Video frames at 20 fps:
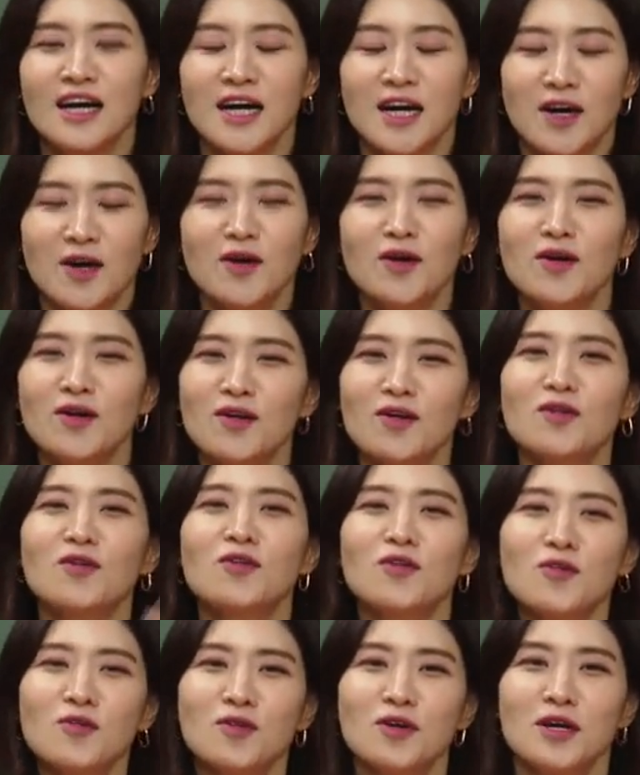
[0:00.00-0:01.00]

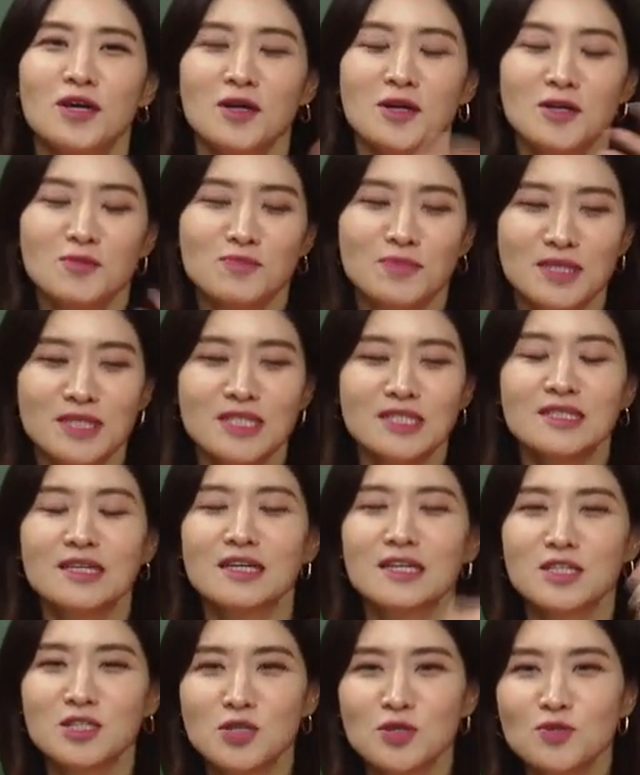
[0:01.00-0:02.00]
어,
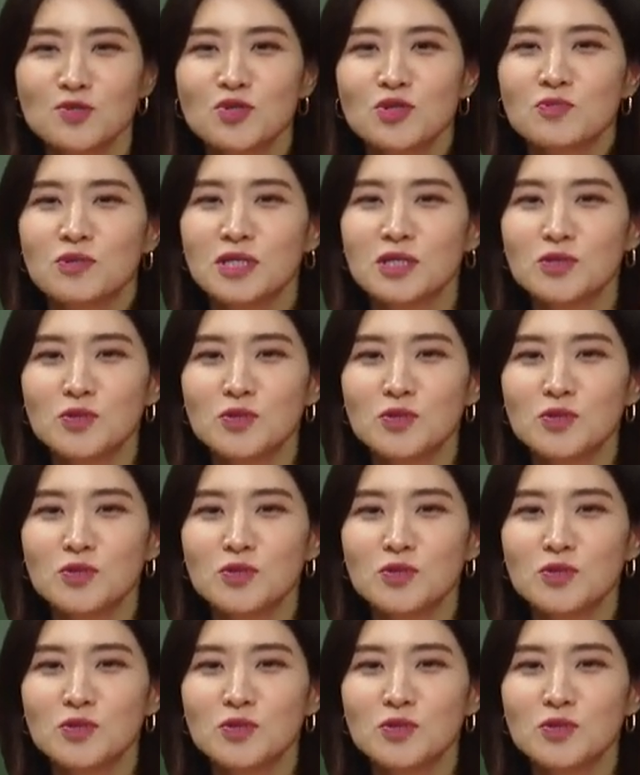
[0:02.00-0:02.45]
민진당의 천수희변이